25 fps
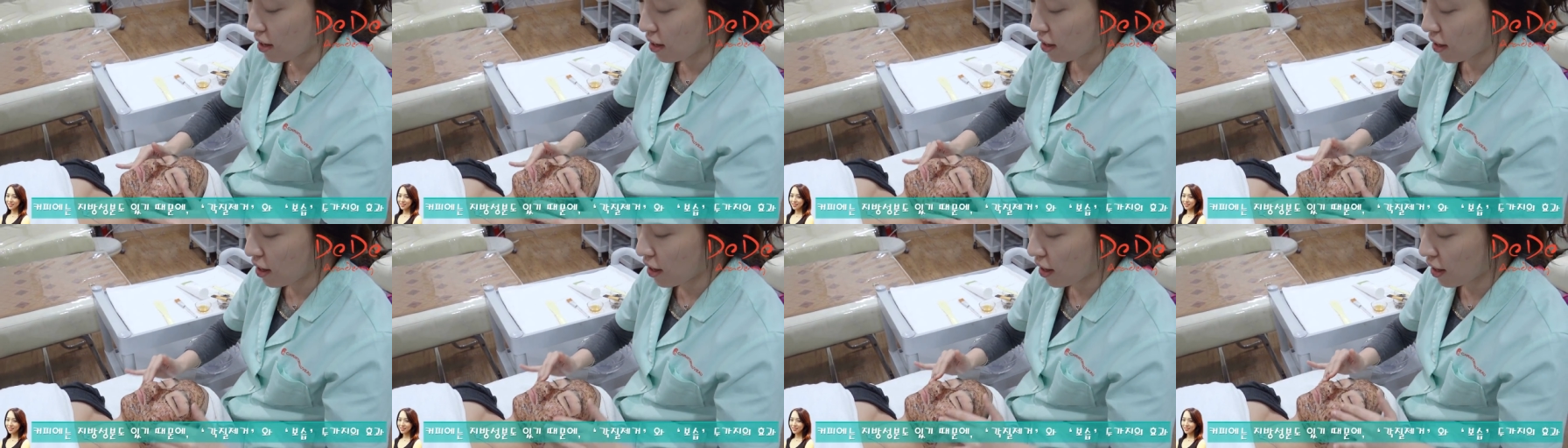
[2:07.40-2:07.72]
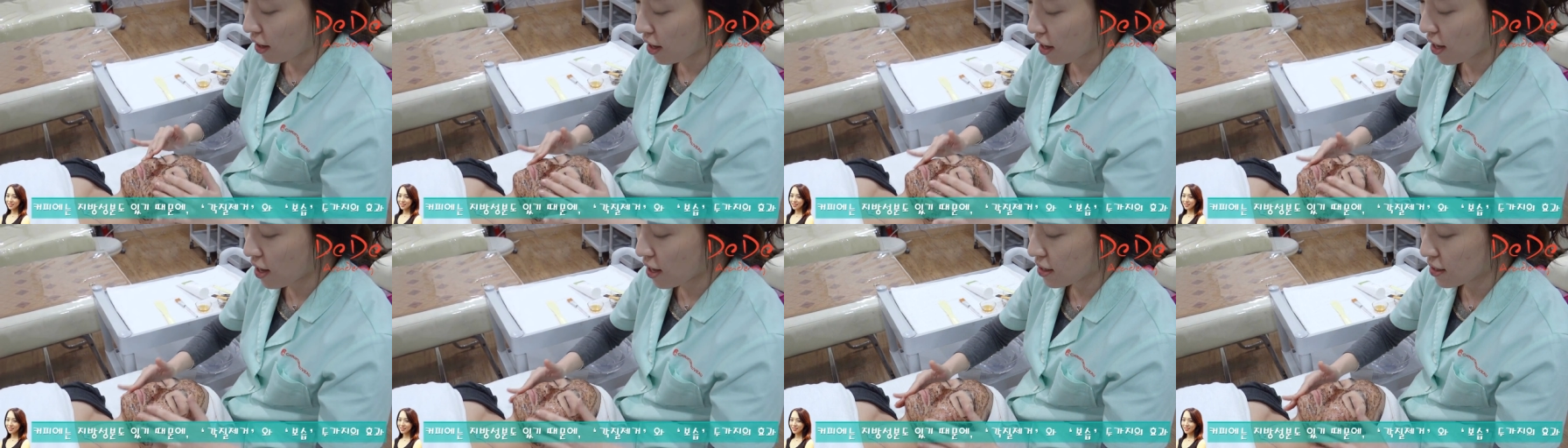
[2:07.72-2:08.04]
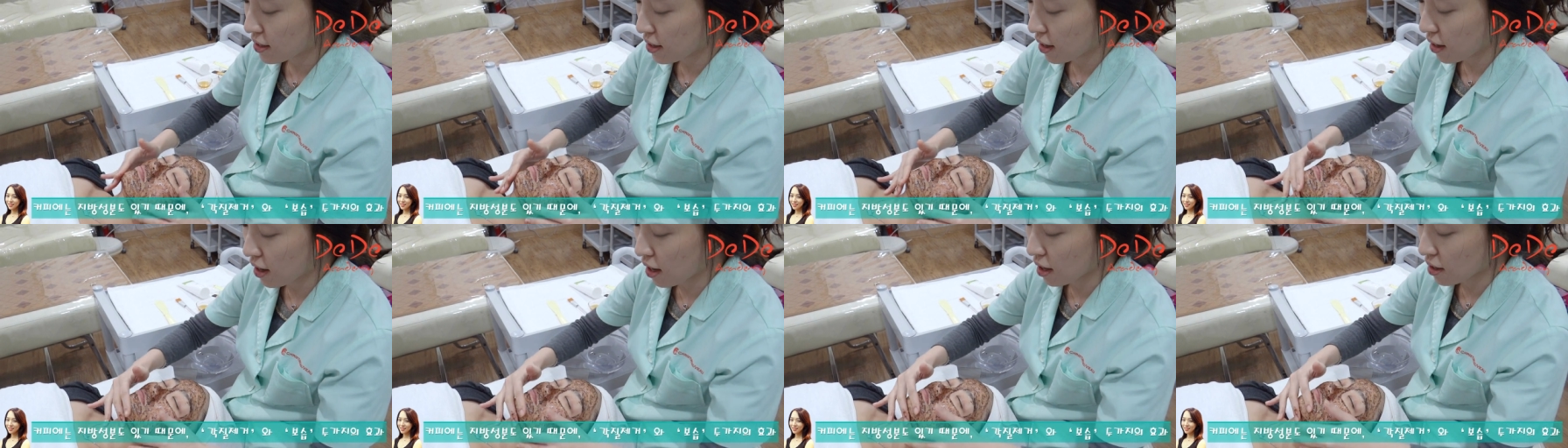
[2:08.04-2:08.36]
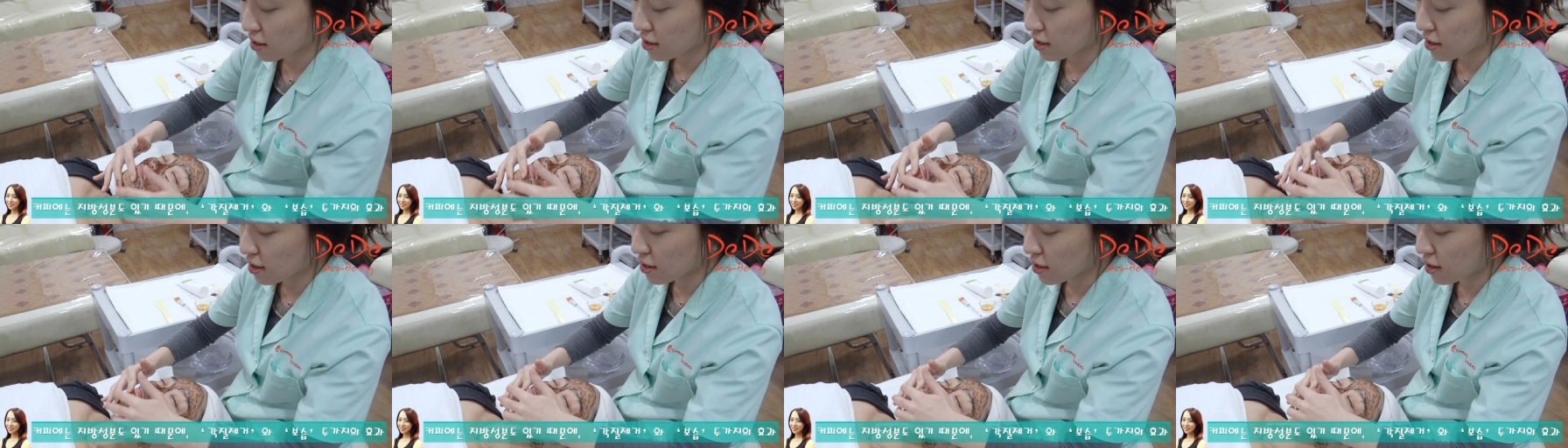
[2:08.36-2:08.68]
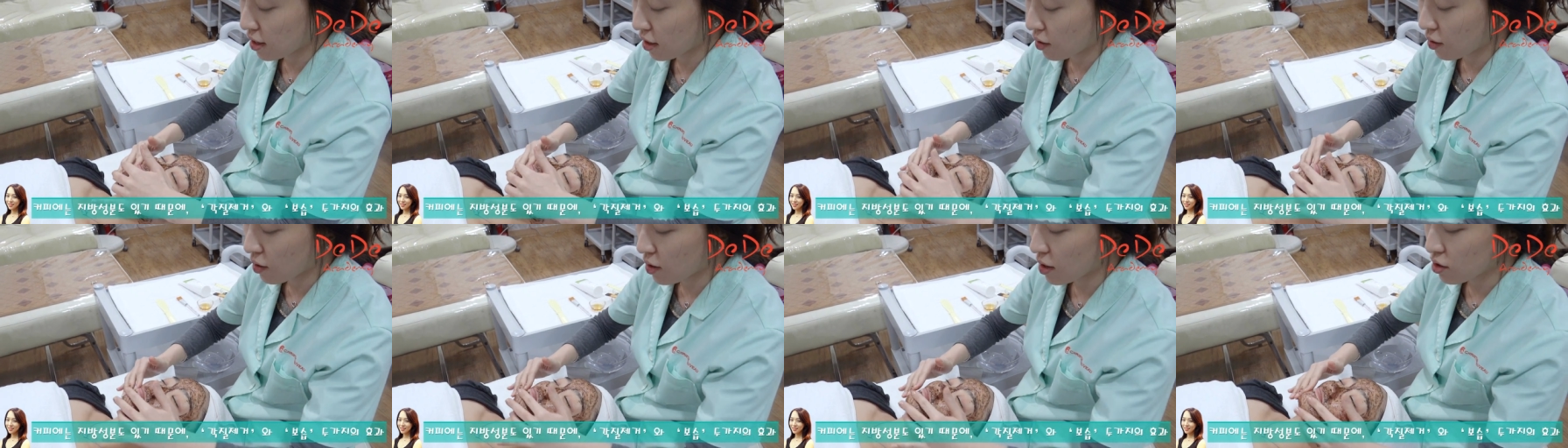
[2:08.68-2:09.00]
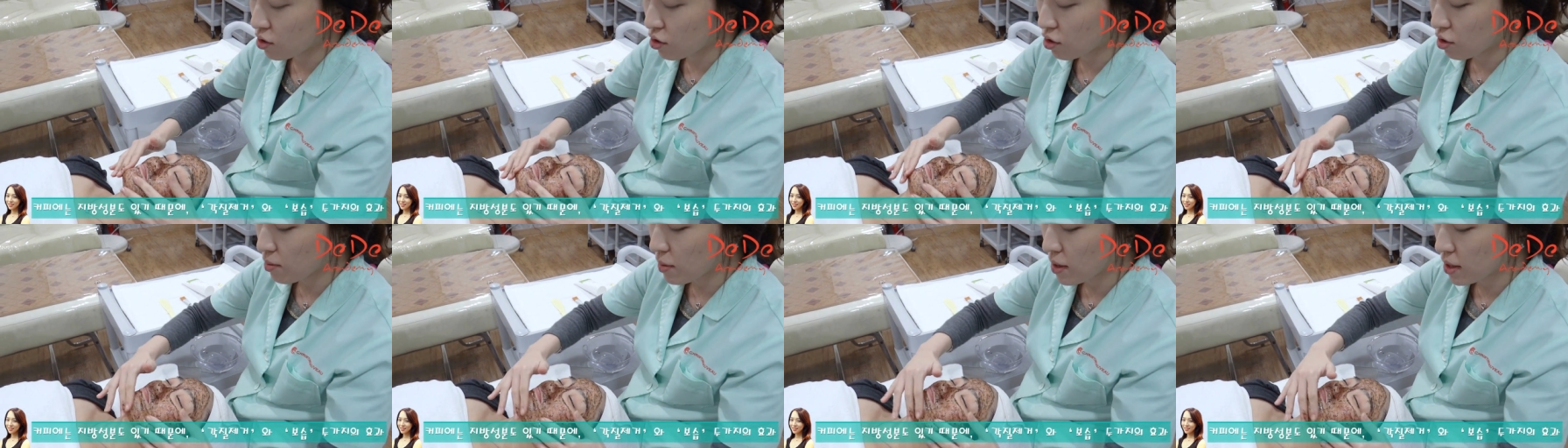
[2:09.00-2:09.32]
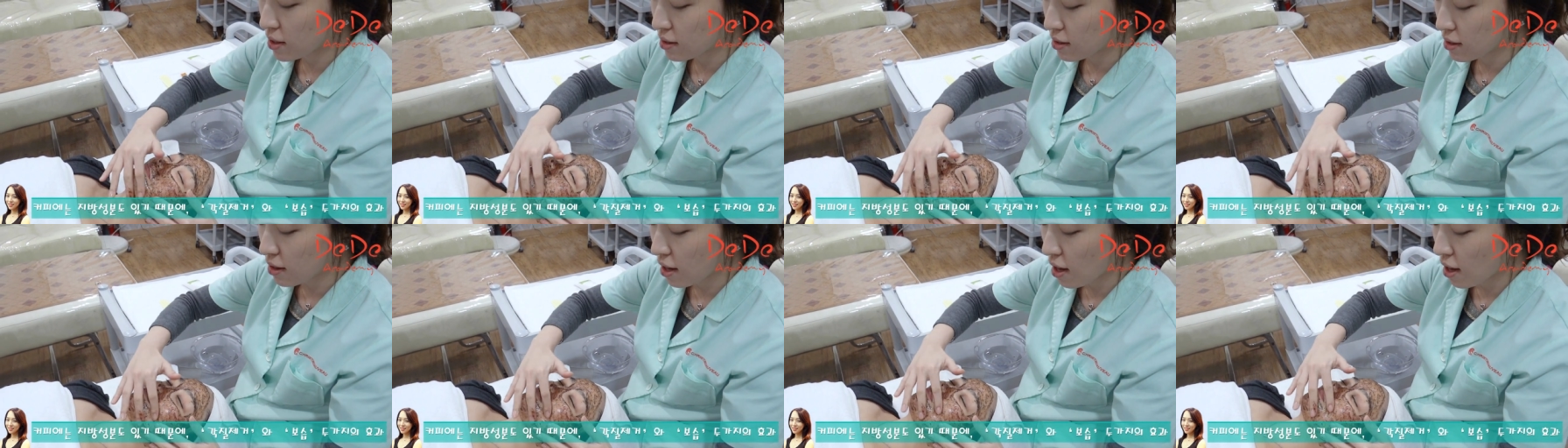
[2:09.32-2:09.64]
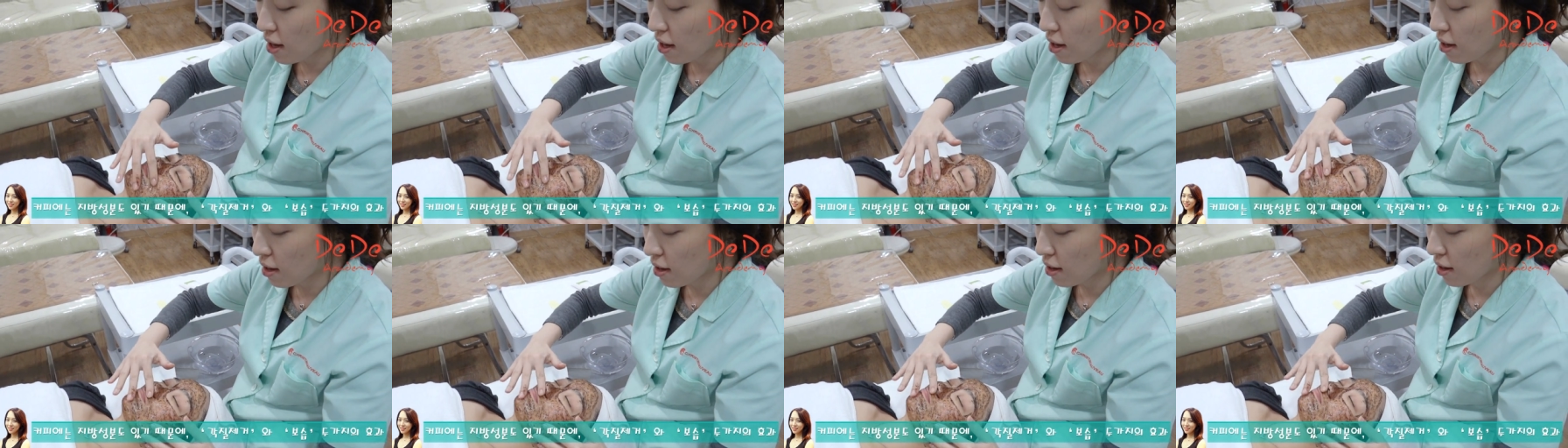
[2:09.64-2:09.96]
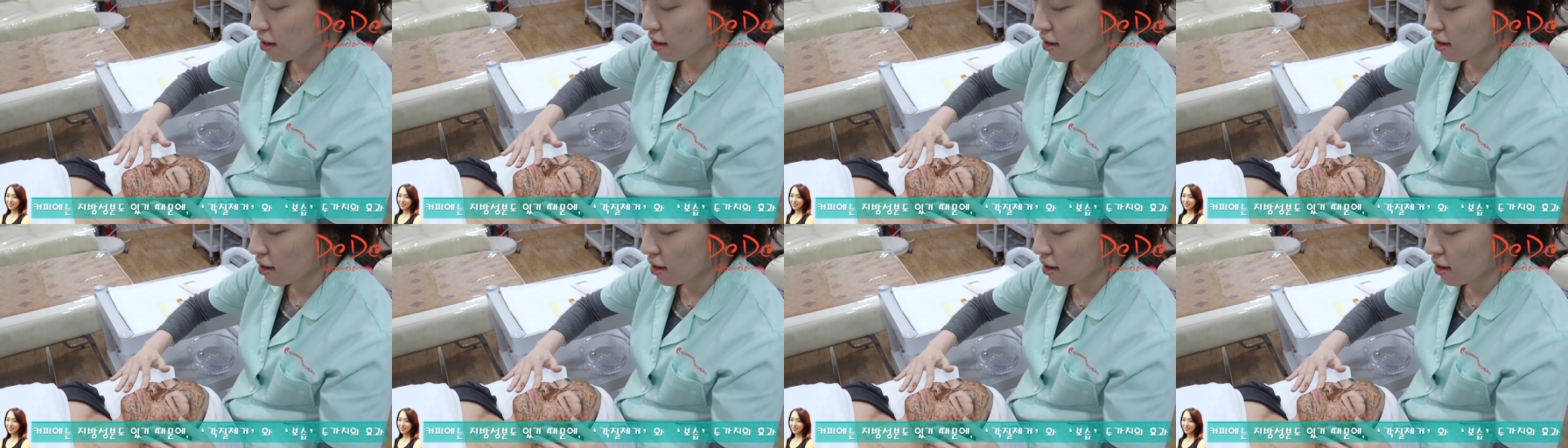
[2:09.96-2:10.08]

얘가 이제 각질 제거해주면서